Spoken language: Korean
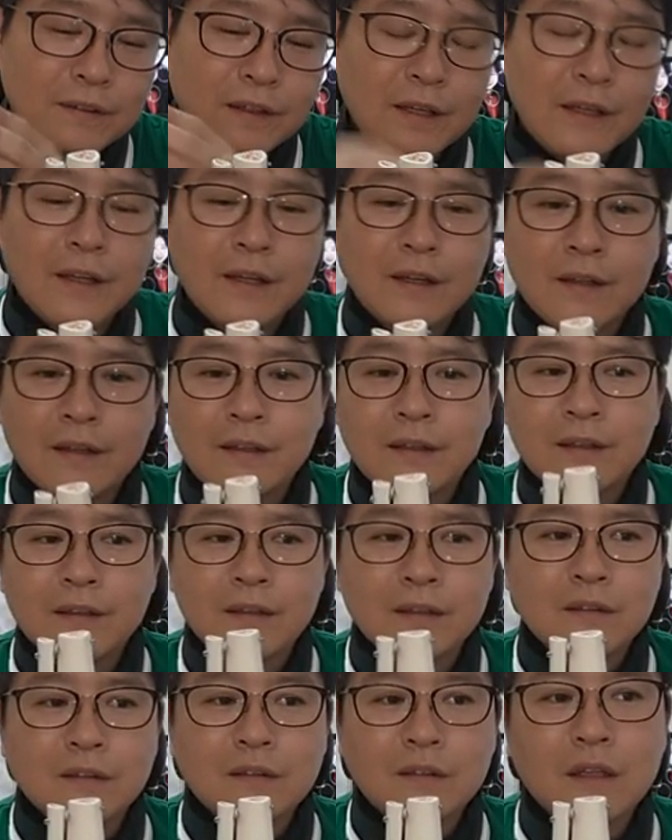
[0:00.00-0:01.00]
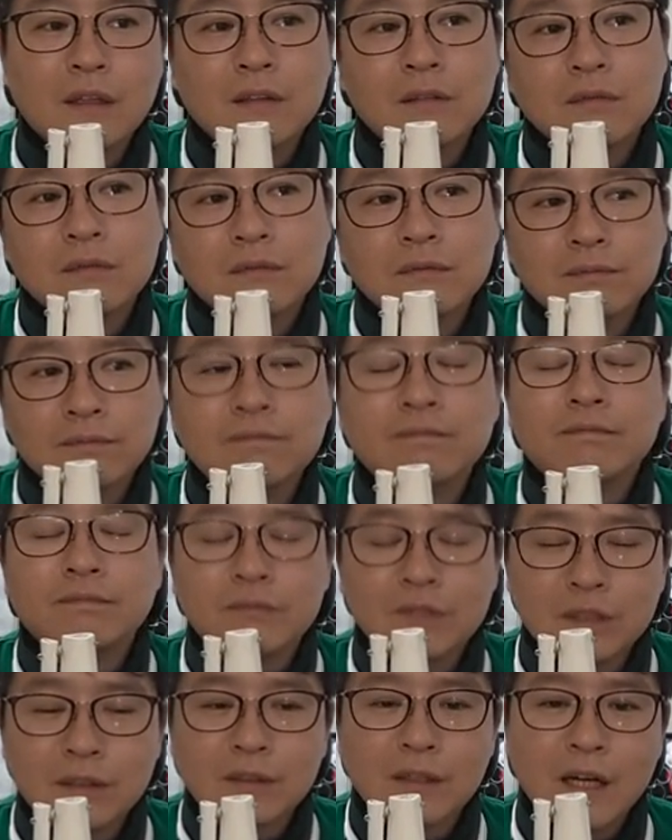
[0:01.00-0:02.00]
예, 그냥
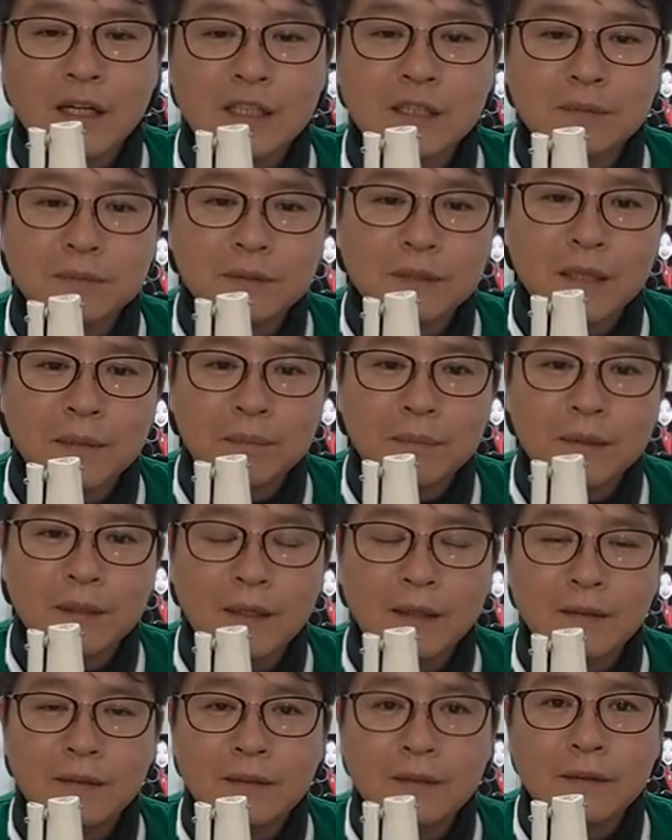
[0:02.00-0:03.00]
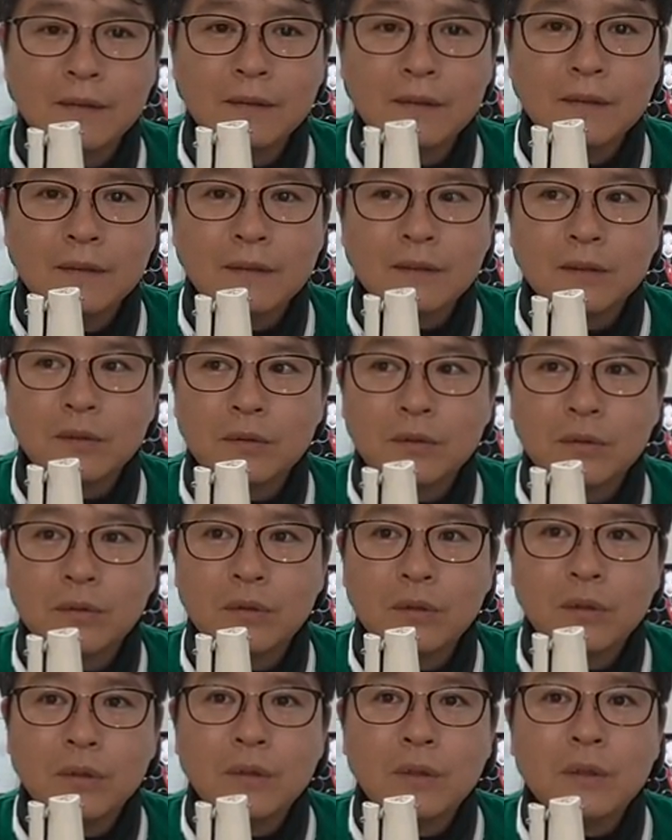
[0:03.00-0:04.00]
그렇게 하시면 됩니다.
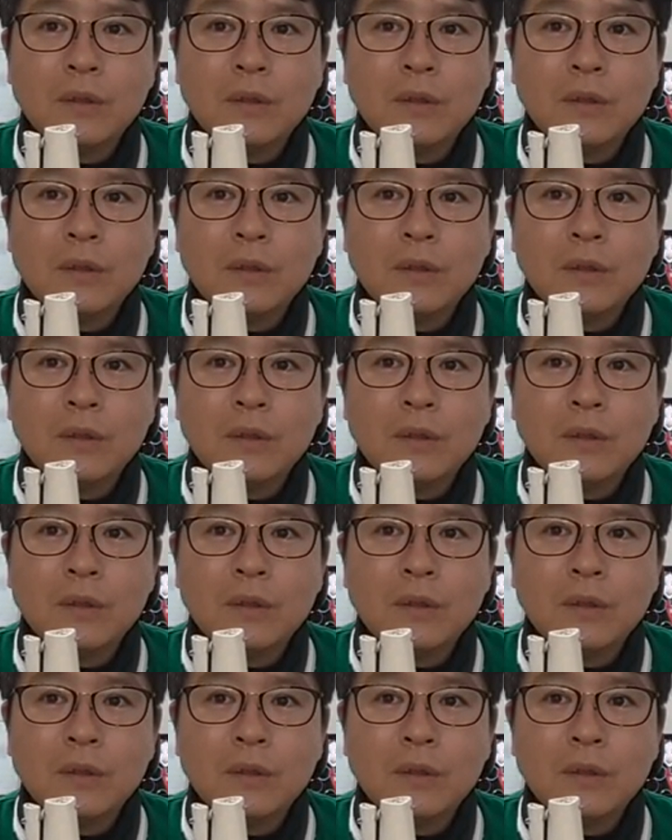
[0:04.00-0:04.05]
그리고